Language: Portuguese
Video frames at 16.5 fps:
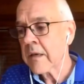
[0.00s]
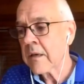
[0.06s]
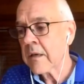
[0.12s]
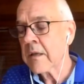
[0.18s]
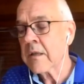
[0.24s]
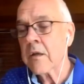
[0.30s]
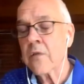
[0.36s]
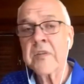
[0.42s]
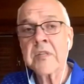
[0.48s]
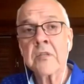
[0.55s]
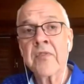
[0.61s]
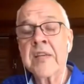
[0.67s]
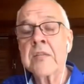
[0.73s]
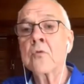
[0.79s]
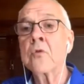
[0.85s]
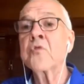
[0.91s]
que talvez
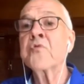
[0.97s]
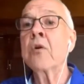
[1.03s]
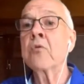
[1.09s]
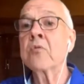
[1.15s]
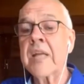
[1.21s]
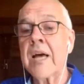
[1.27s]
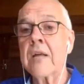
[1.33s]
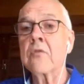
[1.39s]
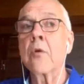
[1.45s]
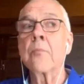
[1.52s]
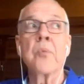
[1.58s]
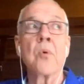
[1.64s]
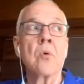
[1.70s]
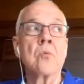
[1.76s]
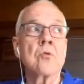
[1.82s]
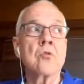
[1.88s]
tivesse nos faltado ao
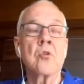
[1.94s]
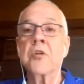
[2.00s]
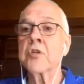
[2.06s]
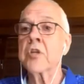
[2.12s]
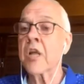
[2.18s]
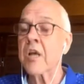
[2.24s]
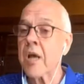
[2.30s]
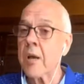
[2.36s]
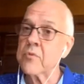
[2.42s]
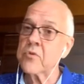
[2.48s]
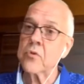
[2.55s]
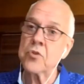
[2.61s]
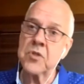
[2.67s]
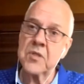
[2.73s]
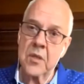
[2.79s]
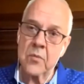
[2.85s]
ponto de nós chegarmos
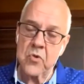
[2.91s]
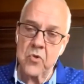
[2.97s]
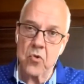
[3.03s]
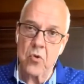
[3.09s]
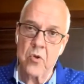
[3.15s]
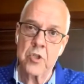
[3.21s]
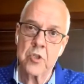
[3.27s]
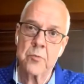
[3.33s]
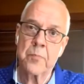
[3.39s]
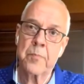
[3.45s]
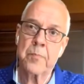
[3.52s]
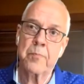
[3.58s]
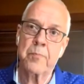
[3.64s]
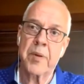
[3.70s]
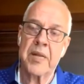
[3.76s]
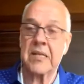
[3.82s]
onde estamos hoje,
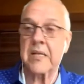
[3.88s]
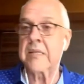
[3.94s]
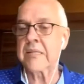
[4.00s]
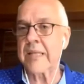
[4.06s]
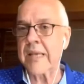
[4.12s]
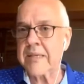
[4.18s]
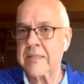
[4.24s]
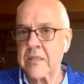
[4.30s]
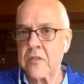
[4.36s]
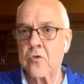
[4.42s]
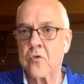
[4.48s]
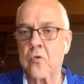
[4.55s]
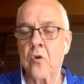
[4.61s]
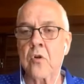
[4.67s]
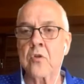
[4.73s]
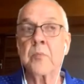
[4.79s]
para tristeza de
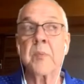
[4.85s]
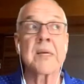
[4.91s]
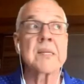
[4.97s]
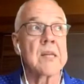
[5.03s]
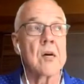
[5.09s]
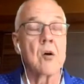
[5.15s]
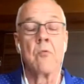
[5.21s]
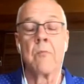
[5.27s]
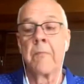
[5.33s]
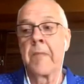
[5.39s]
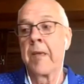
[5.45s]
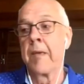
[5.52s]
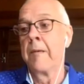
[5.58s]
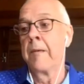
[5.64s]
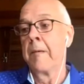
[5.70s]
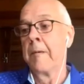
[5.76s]
todos, mas não
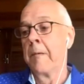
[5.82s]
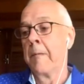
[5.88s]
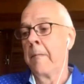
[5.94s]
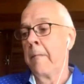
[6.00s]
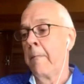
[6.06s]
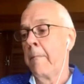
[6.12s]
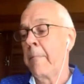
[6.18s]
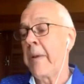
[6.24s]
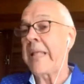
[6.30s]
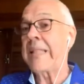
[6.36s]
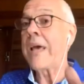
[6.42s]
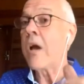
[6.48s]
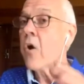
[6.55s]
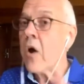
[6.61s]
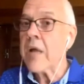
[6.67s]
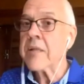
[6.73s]
para a
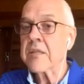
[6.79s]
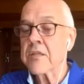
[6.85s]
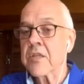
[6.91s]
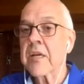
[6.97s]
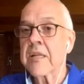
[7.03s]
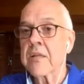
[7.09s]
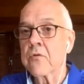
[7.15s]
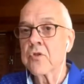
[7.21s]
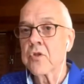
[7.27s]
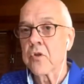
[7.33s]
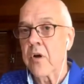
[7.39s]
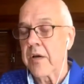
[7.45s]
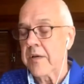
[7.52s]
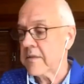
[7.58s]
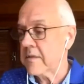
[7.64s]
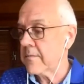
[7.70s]
derrota de cada um de
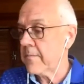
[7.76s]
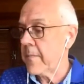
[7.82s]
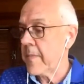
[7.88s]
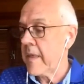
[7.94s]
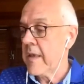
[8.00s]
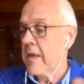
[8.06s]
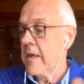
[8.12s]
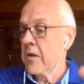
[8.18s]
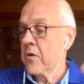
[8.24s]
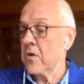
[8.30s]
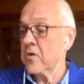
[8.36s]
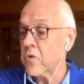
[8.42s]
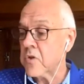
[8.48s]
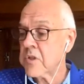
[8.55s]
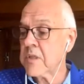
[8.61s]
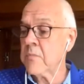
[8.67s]
nós.
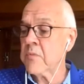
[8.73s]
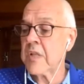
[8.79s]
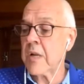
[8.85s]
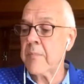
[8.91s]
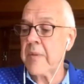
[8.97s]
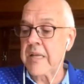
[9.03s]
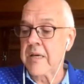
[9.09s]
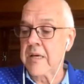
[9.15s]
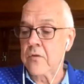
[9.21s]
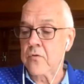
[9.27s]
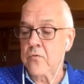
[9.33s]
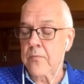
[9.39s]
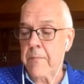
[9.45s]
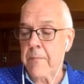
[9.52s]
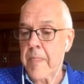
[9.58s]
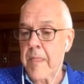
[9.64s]
Nós hoje estamos
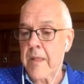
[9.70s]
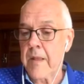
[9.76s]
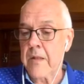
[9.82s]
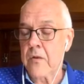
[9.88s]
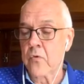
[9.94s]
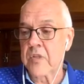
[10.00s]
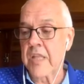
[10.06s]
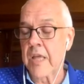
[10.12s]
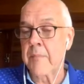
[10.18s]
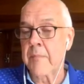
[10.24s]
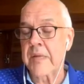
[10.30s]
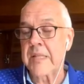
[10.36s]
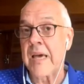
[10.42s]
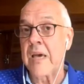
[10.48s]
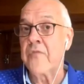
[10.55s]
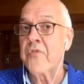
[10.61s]
trabalhando no tema
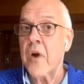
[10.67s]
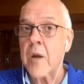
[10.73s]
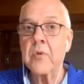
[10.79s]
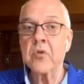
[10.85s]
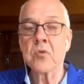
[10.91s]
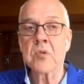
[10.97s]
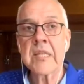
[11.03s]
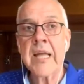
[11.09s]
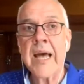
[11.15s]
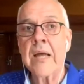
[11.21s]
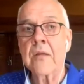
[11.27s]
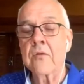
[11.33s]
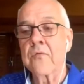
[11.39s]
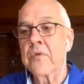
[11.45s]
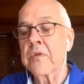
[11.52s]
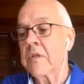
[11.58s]
da reforma do
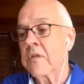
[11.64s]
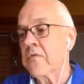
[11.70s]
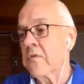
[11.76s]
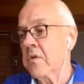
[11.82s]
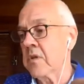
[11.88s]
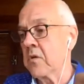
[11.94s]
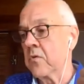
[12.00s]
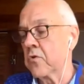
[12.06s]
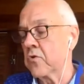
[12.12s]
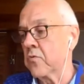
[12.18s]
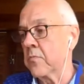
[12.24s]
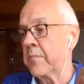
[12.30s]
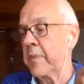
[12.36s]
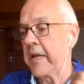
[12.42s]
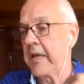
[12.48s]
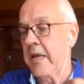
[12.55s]
Estado, e vocês vão ter hoje
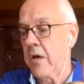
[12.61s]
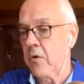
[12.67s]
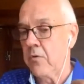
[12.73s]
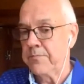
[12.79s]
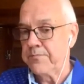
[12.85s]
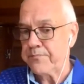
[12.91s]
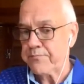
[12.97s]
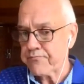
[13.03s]
um painel